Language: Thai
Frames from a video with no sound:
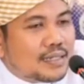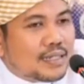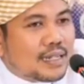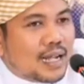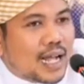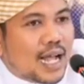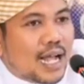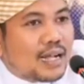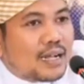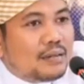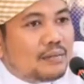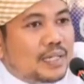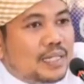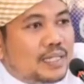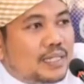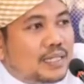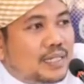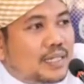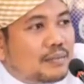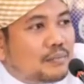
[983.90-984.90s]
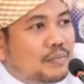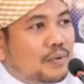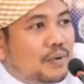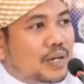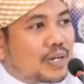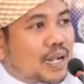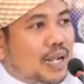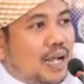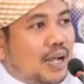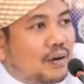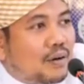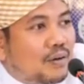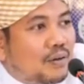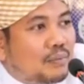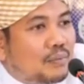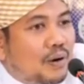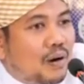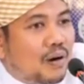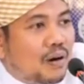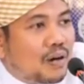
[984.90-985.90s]
หาก็ไม่เจอปวดเขา่า
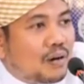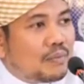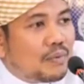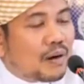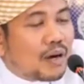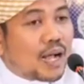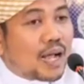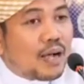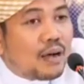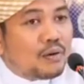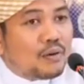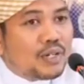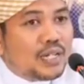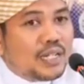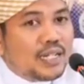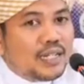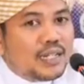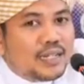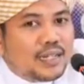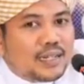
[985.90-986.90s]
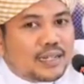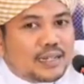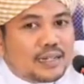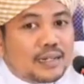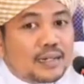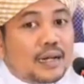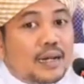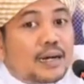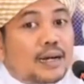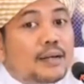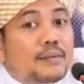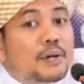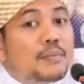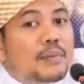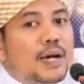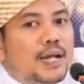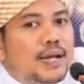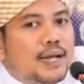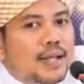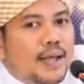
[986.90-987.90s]
หมอก็บอกเข่าดีอะไรประ
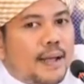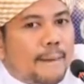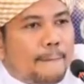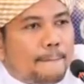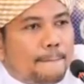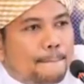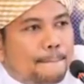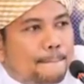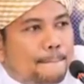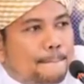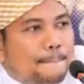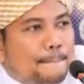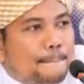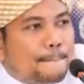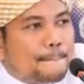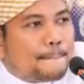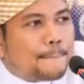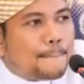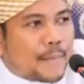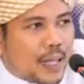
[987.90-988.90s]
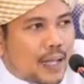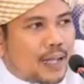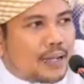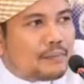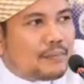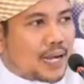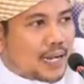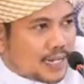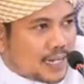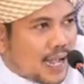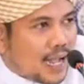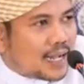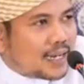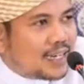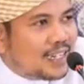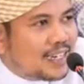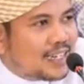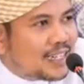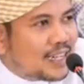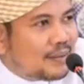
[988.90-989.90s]
มาณเนี้ยบางอย่าง
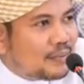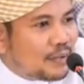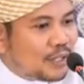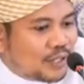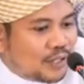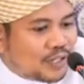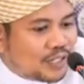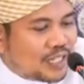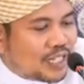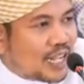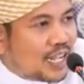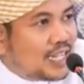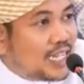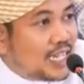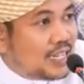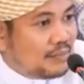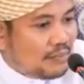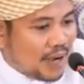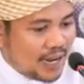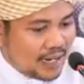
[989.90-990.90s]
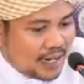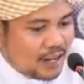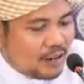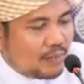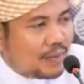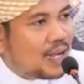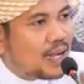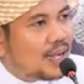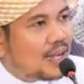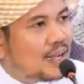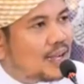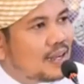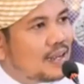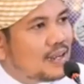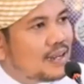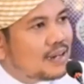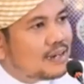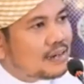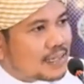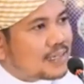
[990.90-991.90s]
เนี่ยนะครับก็ต้องใช้อีหม่านเข้ามา
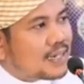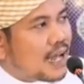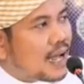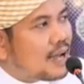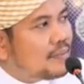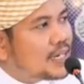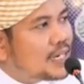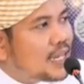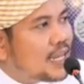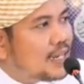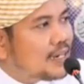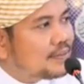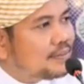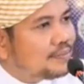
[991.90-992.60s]
รักษาเหมือนกัน